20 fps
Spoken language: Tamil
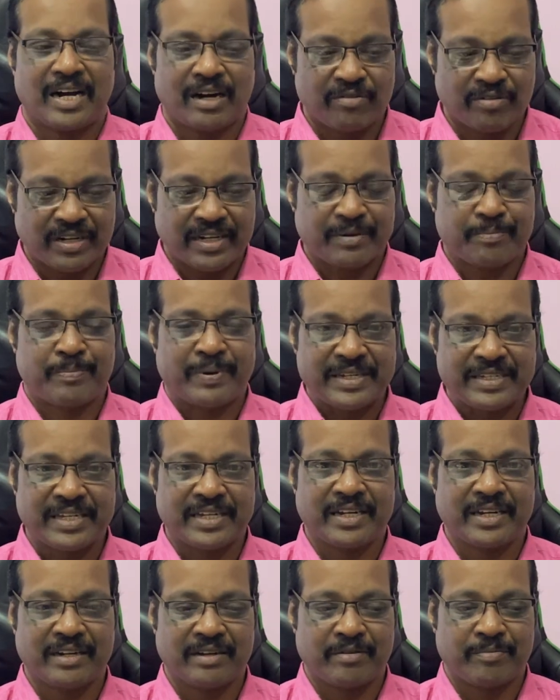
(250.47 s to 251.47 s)
அவங்க
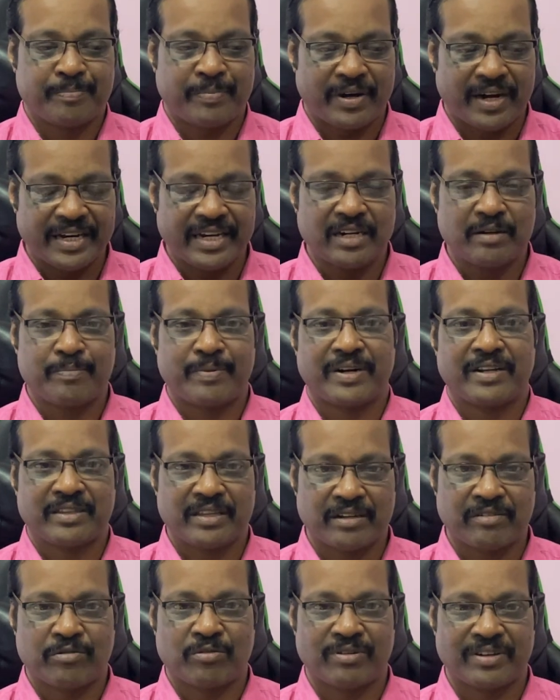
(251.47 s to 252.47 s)
பஞ்சனையில் பாயில்
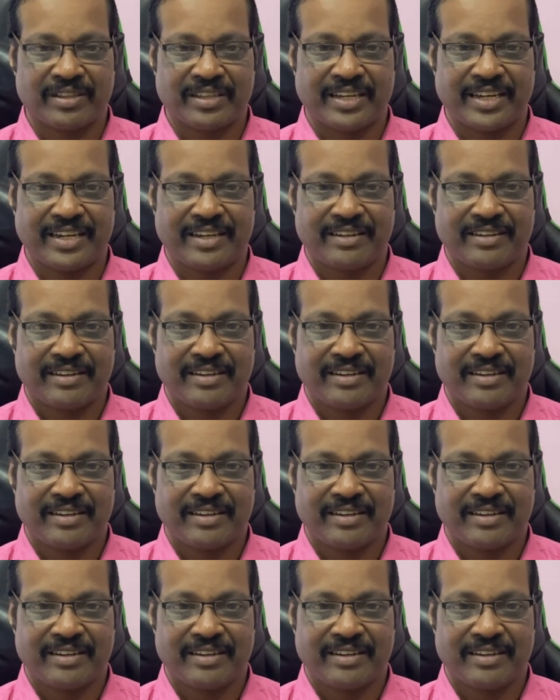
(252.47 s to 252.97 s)
படுத்த குழந்தை